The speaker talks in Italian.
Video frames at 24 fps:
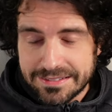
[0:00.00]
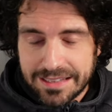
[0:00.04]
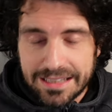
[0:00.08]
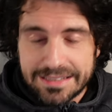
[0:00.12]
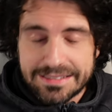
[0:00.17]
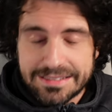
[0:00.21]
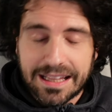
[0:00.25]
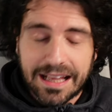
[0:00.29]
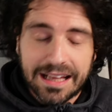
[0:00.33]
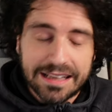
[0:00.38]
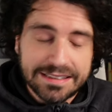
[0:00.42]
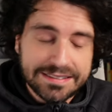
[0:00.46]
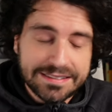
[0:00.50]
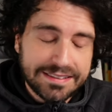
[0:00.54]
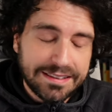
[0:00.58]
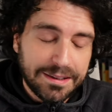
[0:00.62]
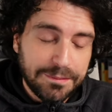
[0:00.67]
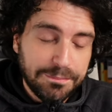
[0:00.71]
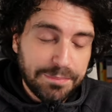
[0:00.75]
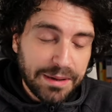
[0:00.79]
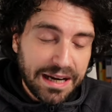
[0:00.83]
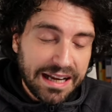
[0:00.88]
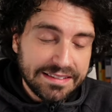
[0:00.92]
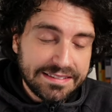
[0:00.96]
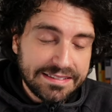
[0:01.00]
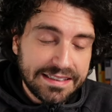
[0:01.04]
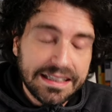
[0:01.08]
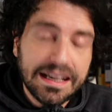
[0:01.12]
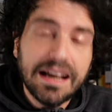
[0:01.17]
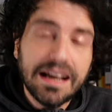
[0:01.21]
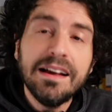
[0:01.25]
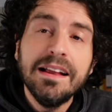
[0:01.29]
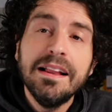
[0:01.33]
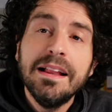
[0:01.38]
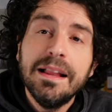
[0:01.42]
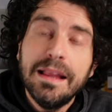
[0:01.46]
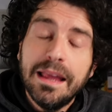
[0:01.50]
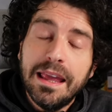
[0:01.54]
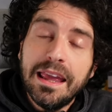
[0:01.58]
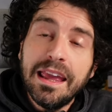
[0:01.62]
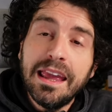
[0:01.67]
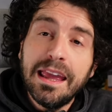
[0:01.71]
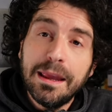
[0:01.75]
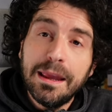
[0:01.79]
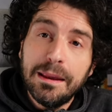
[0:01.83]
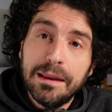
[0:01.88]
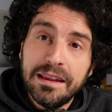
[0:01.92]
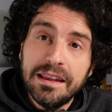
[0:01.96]
dalle tasse in pratica
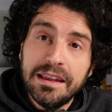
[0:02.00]
e